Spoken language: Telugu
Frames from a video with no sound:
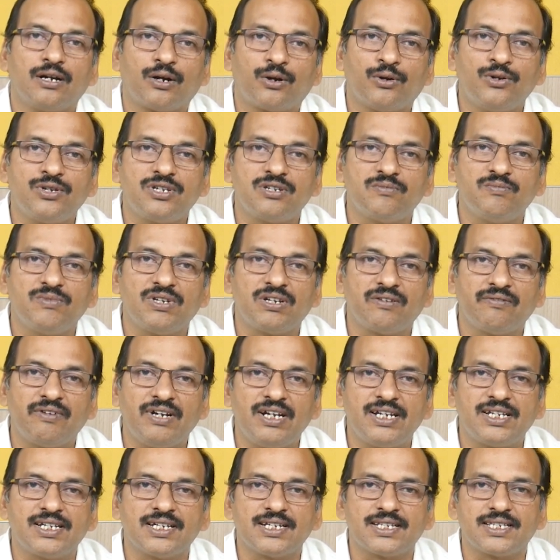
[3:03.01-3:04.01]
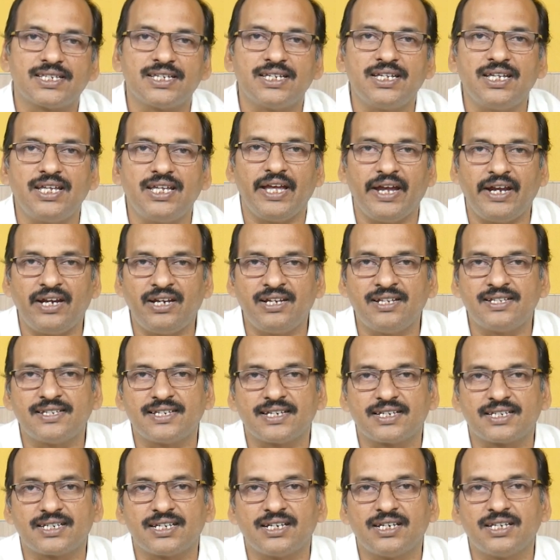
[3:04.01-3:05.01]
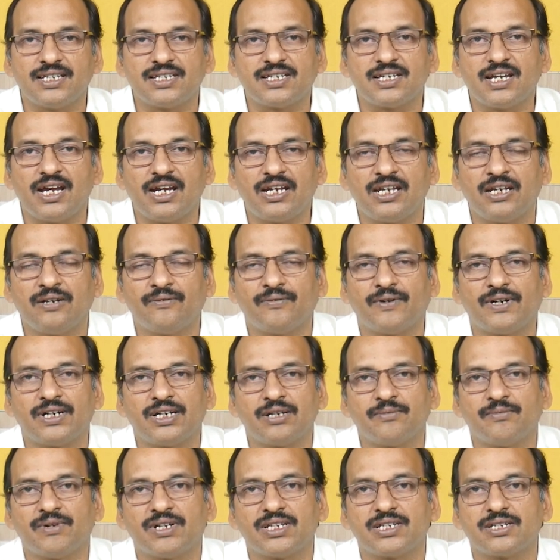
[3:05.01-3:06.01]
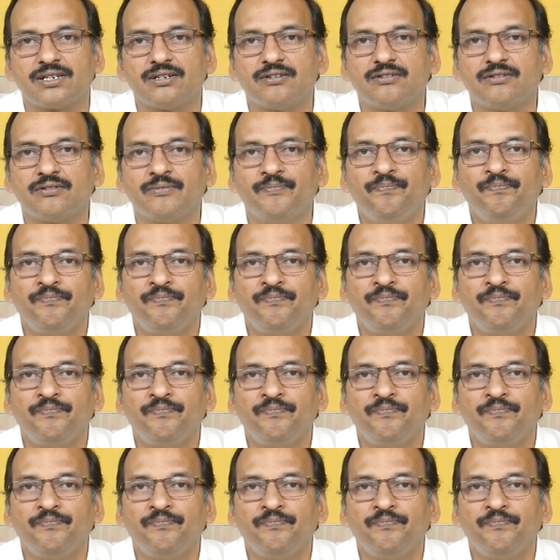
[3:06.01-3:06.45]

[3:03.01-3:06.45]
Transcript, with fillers: కొంచెం మీరు వెయిట్ చేసి ఎయిటీన్ సిక్స్టీ నుంచి ఎయిటీన్ ఫార్టీ మధ్యలో